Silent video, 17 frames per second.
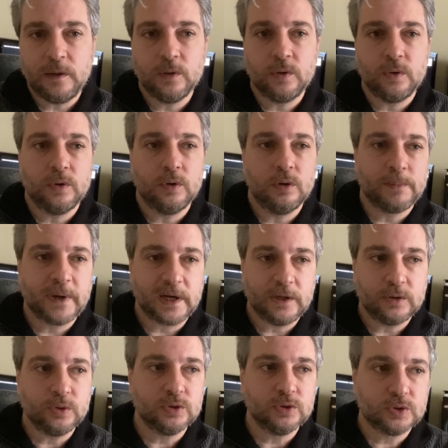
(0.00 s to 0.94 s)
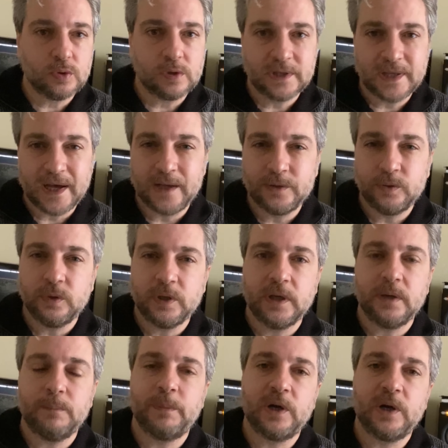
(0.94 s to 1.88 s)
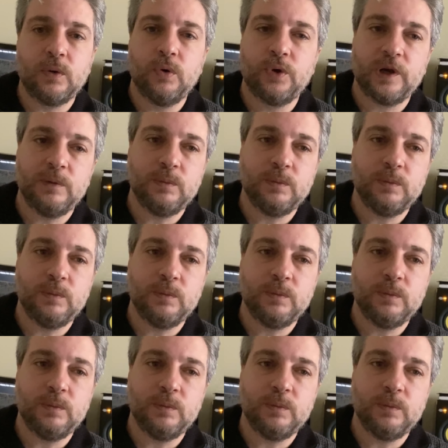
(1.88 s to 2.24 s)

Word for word: а также история солдата, который